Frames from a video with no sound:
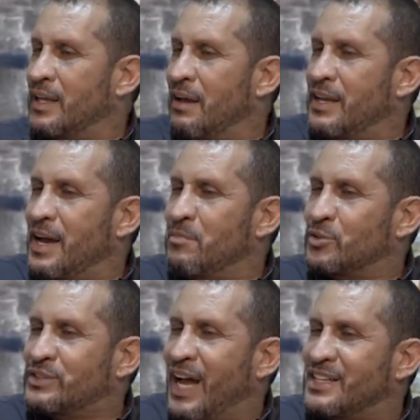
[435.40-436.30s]

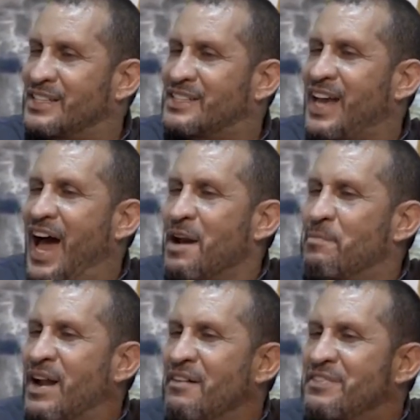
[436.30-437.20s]
Deberíamos danzar
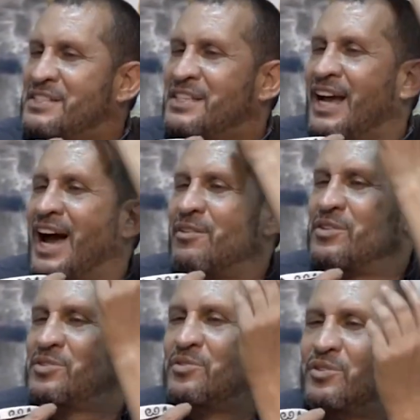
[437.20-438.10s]
para festejar
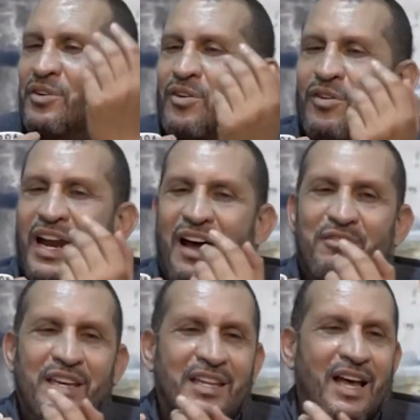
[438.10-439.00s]
nuestra unión con la
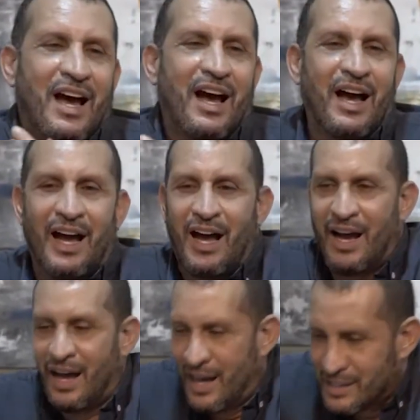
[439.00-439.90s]
vida.
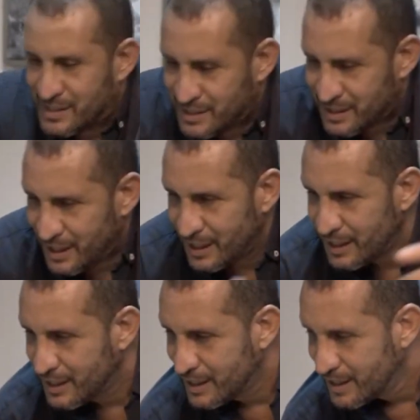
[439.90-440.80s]

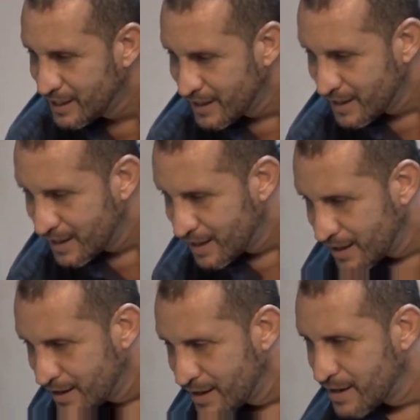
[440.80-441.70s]
Sí,
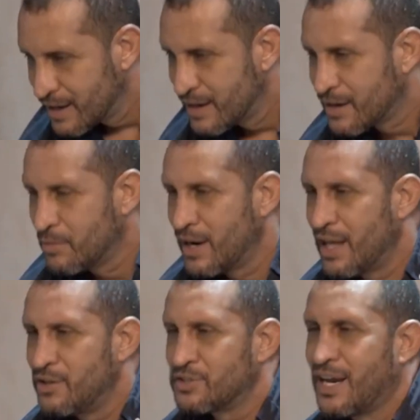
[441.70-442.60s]
como la
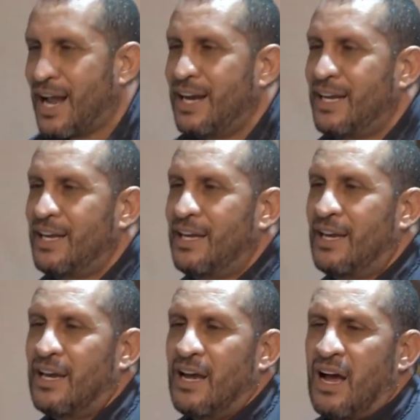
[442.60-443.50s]
diosa Kali.
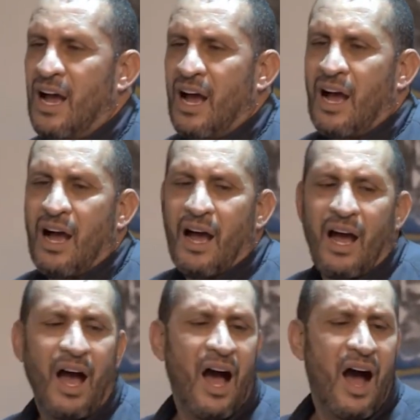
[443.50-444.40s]

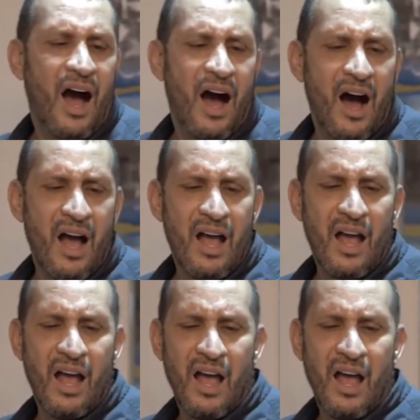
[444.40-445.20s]
¡Ay!